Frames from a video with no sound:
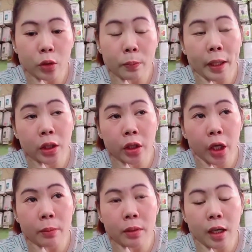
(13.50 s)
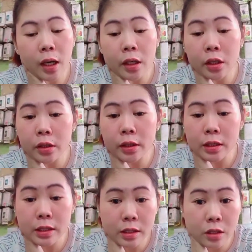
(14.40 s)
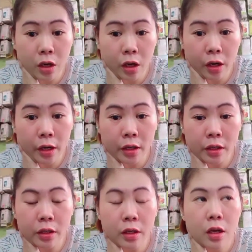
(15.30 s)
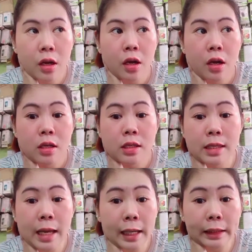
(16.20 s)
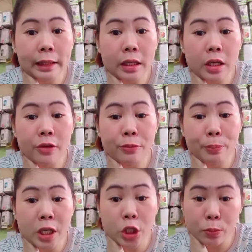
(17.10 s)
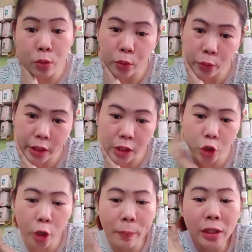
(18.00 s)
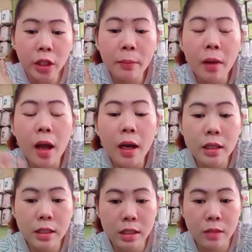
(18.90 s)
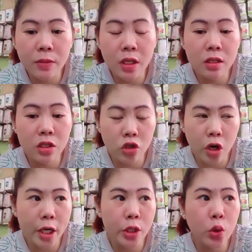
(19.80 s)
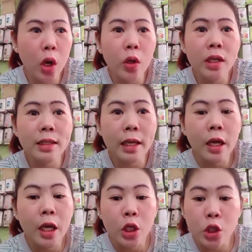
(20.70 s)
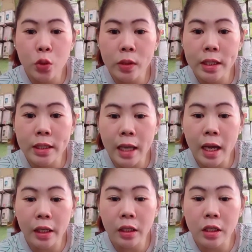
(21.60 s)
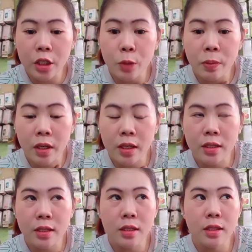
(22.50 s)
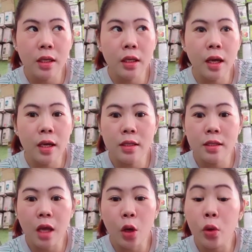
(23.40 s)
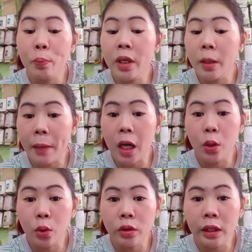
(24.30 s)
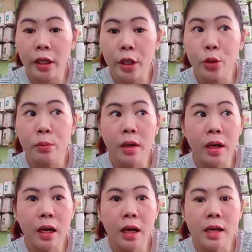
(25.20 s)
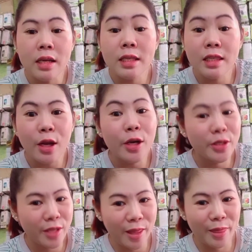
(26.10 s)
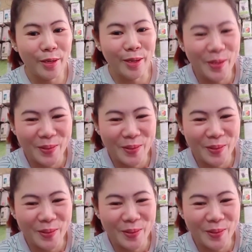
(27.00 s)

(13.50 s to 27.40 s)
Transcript: paano tayo magkakaroon ng star sa ating Facebook Reels or paano tayo makaka-receive ng star. So, ako kasi, usually sa aking experience kasi, guys, ako pinapalo ko talaga yung mga star sender.